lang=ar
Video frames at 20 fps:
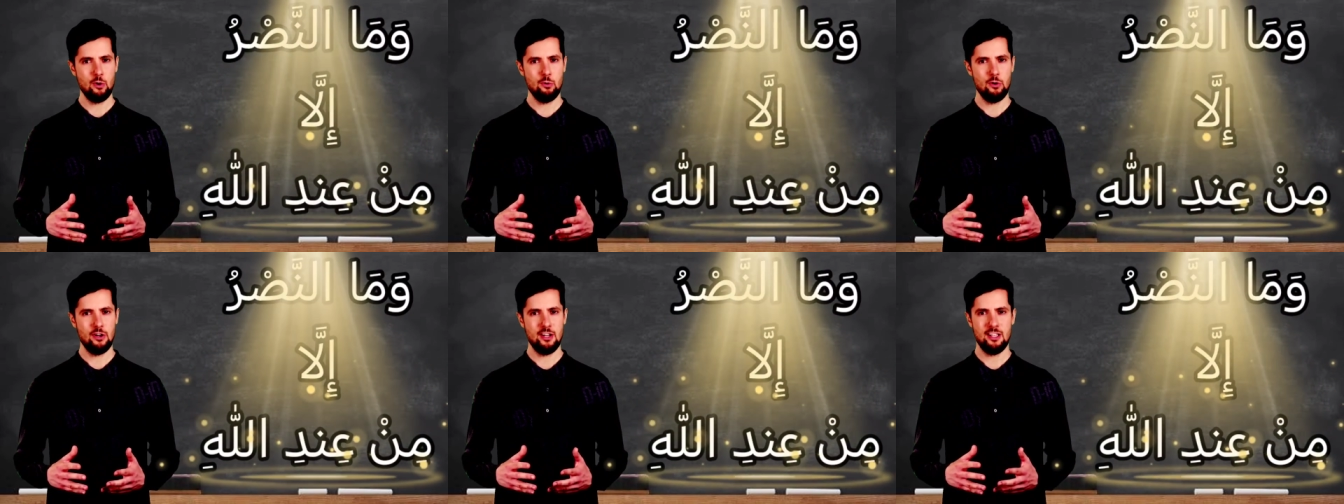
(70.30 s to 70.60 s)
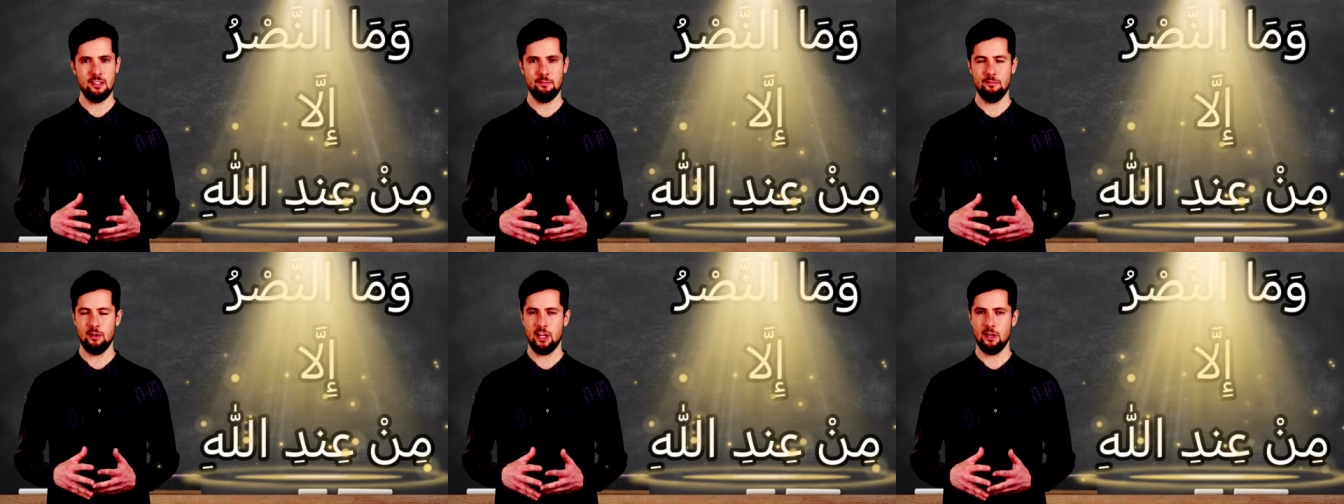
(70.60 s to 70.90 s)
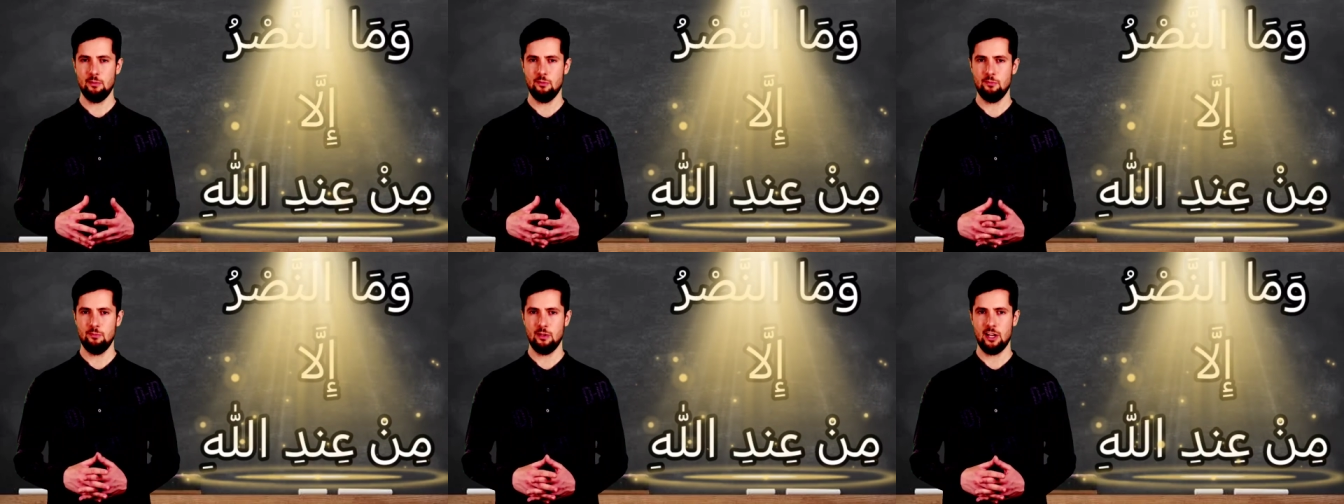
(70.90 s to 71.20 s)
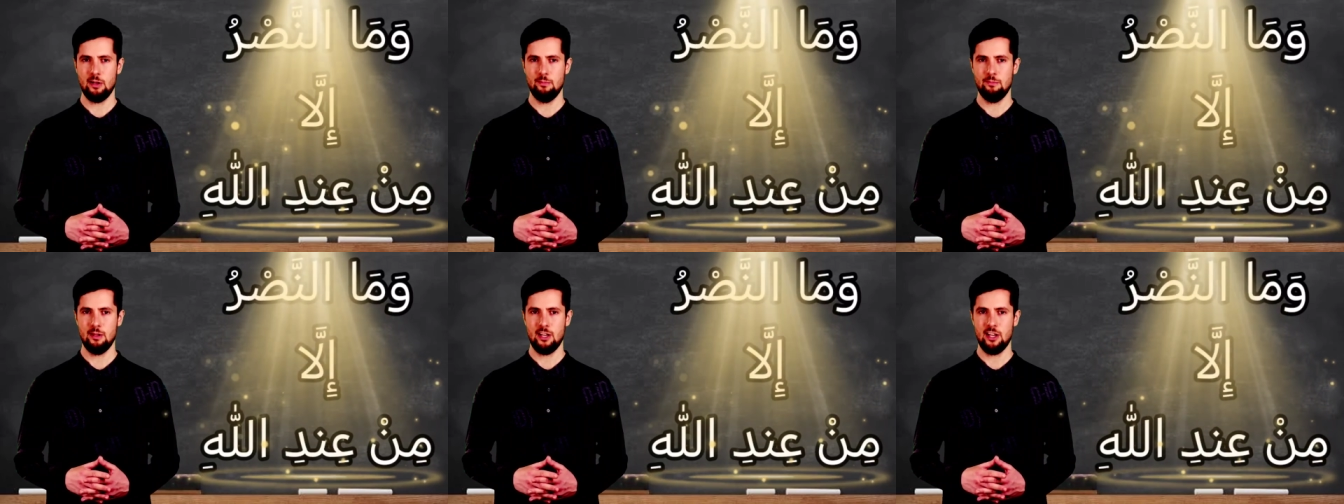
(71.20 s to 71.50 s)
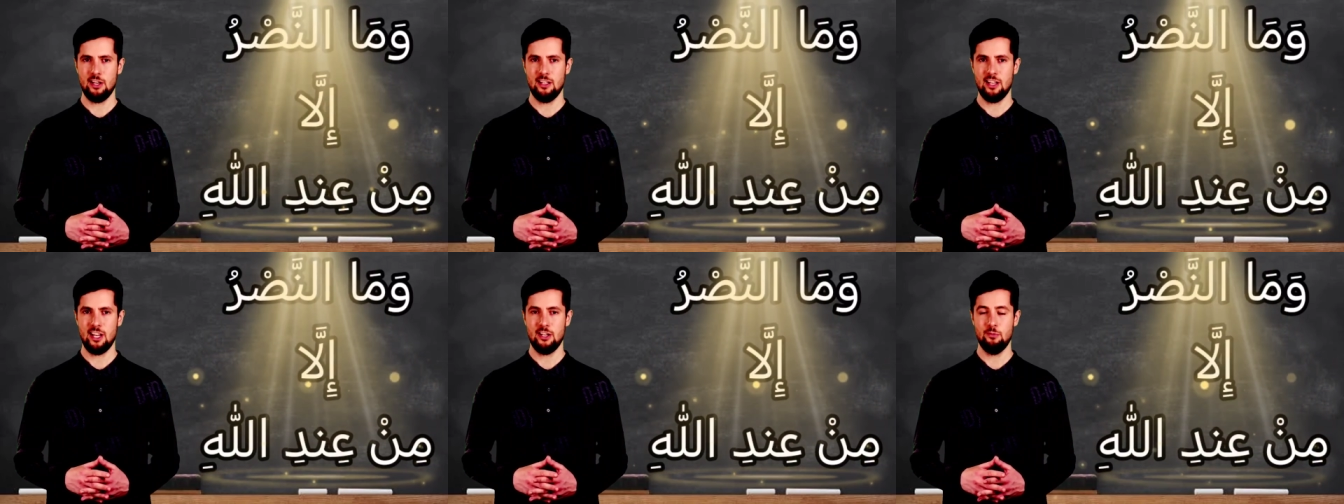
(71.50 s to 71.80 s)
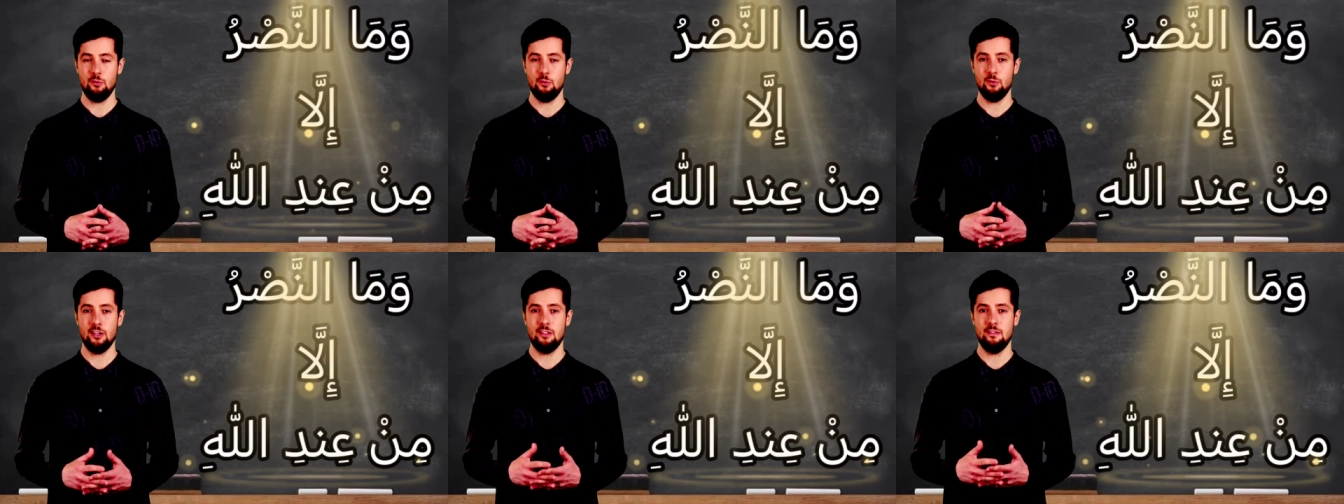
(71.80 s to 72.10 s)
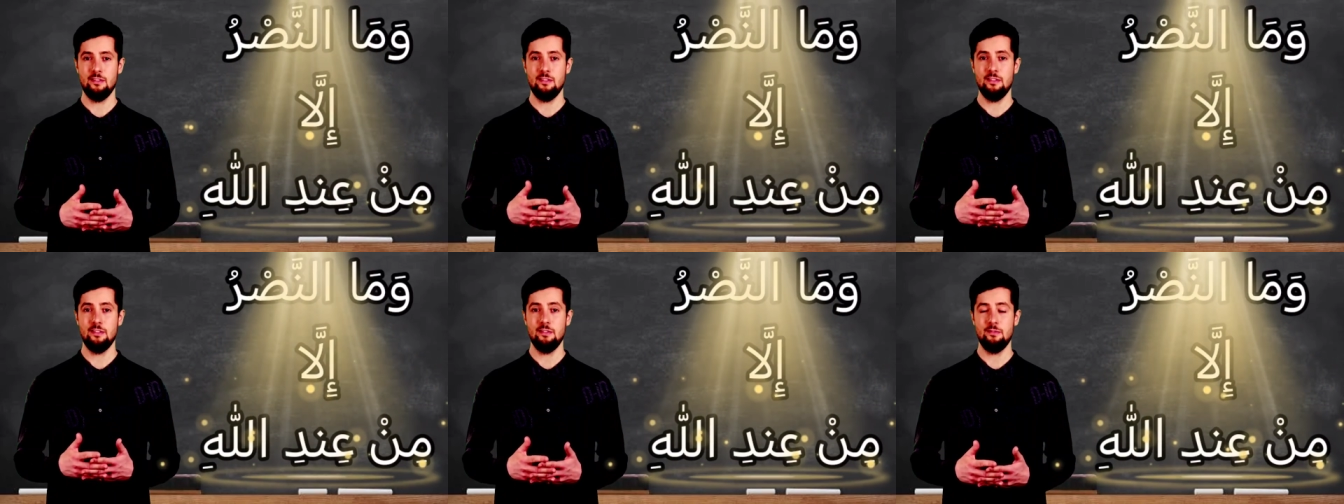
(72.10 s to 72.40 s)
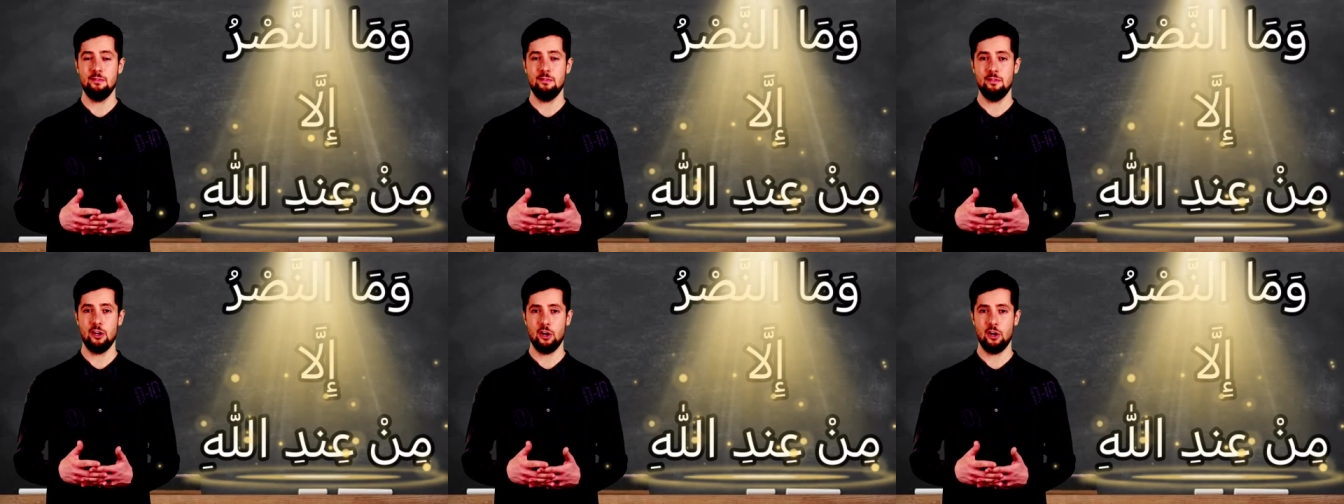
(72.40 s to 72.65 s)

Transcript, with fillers: والأسباب مهما كثرت